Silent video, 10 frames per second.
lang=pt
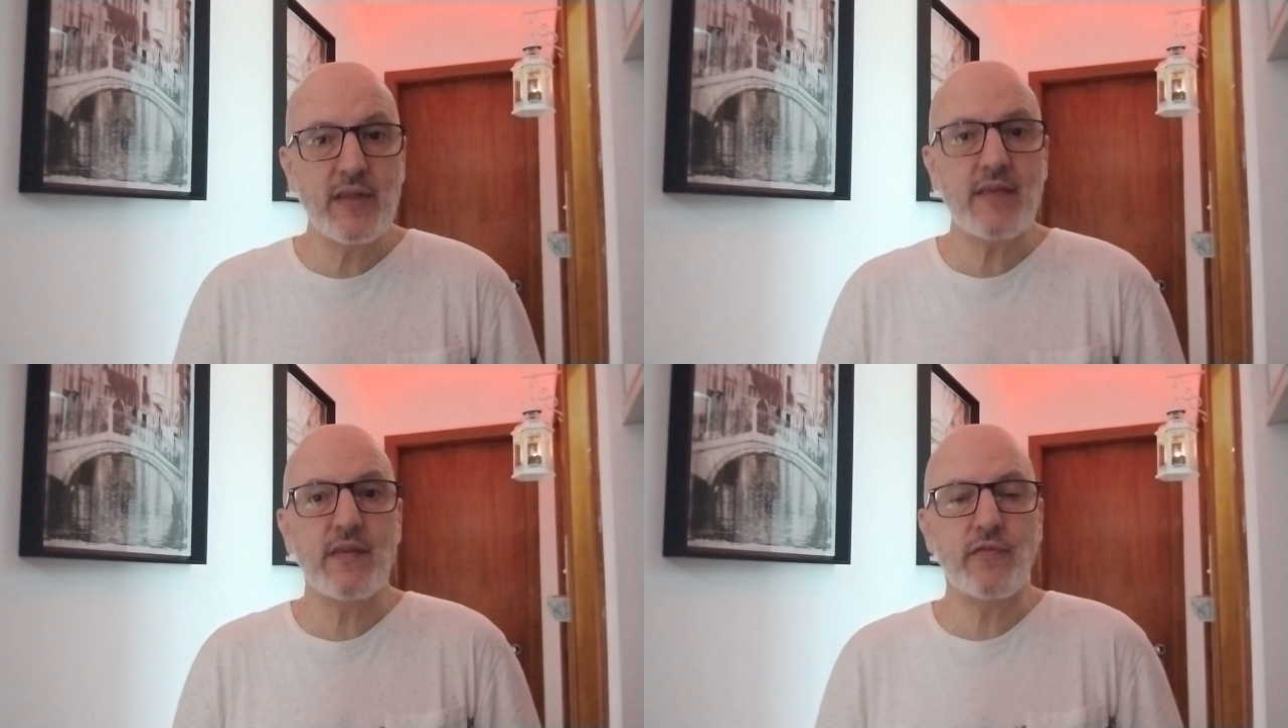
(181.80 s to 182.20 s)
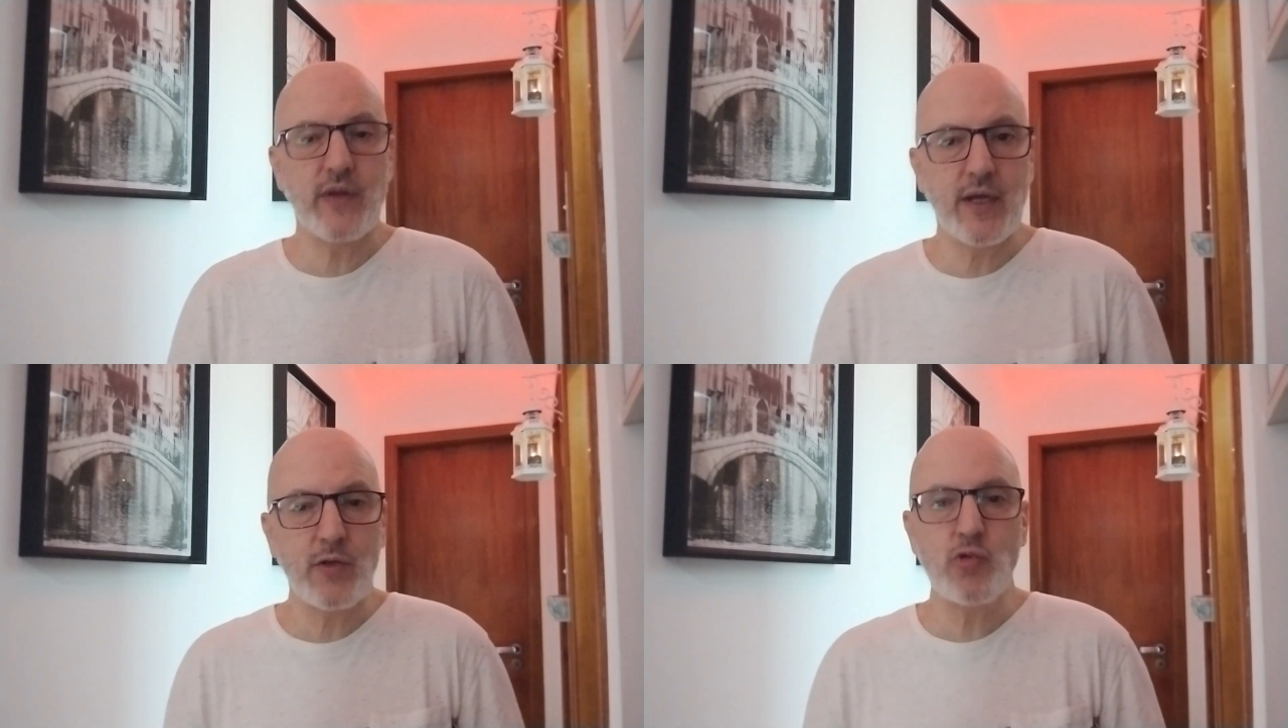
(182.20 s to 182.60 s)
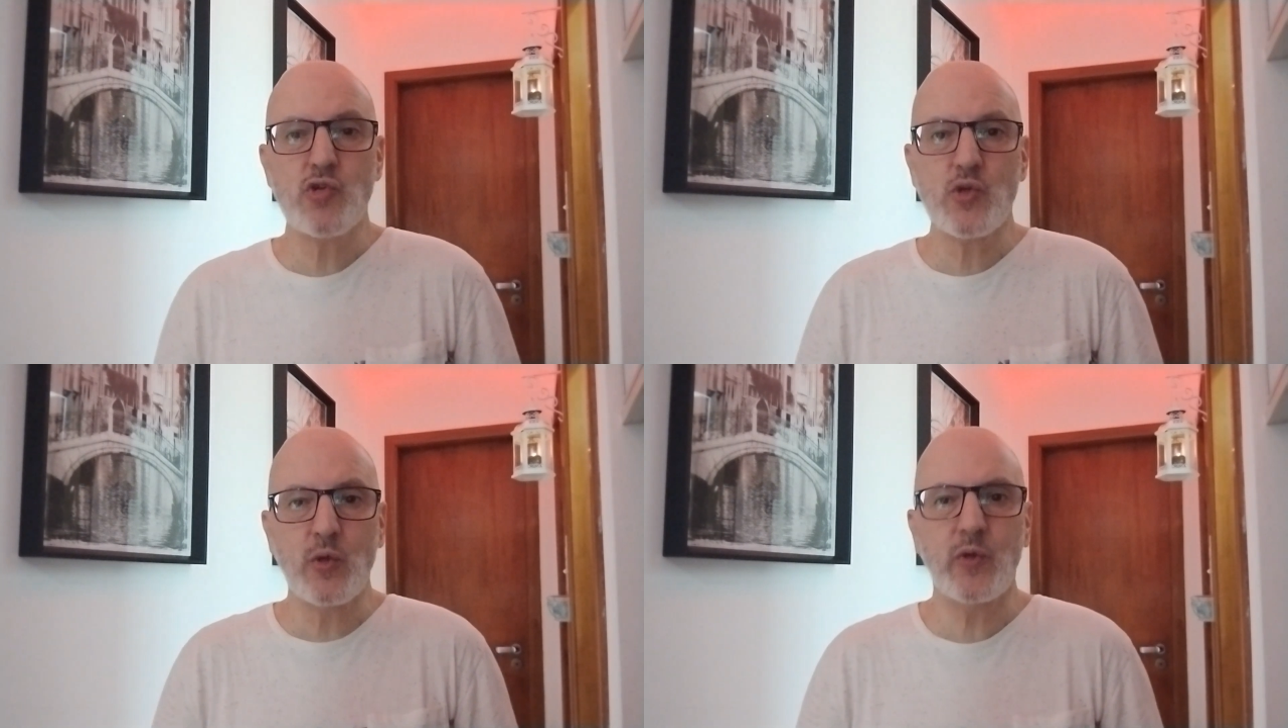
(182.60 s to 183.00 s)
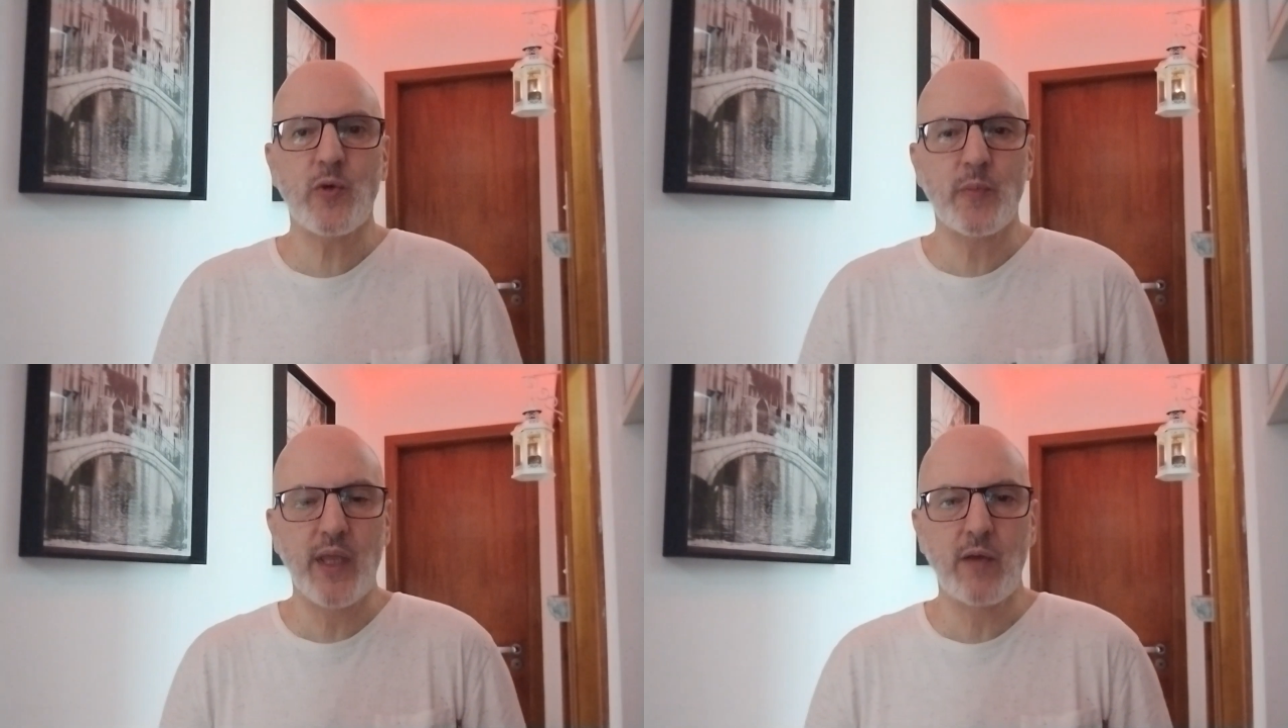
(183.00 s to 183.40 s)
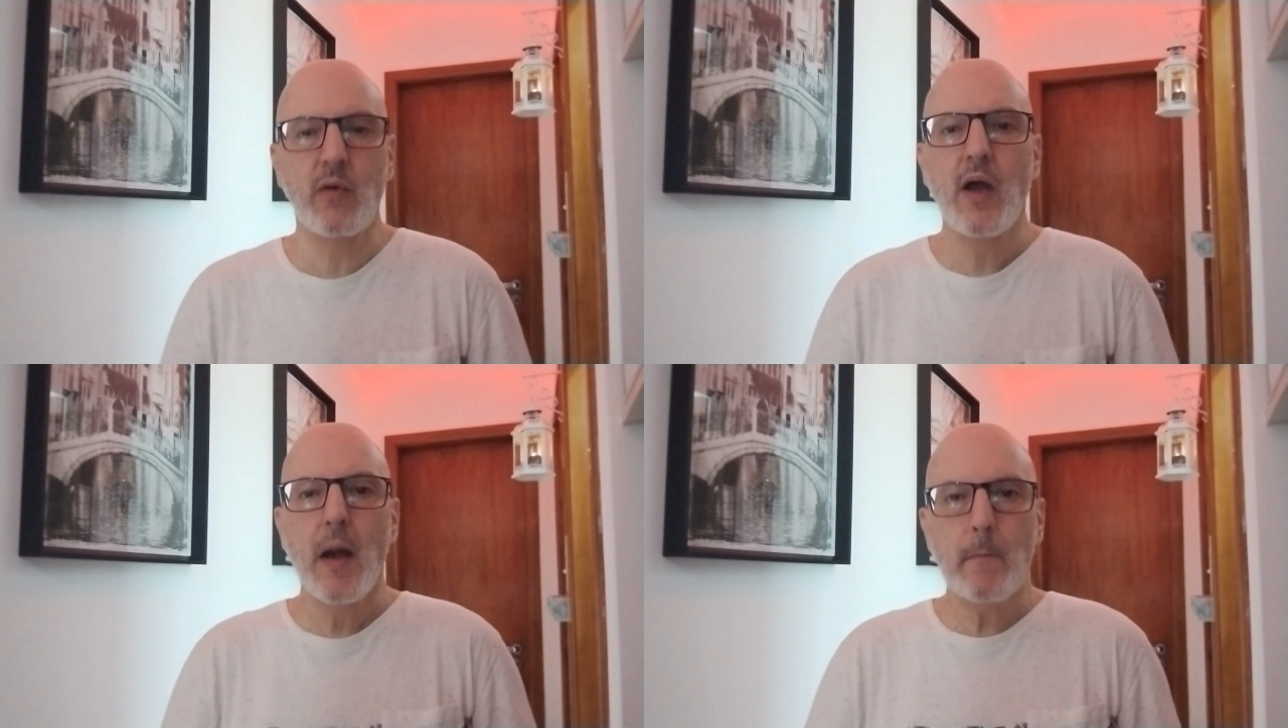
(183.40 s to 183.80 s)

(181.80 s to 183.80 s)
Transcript: e decifrando junto comigo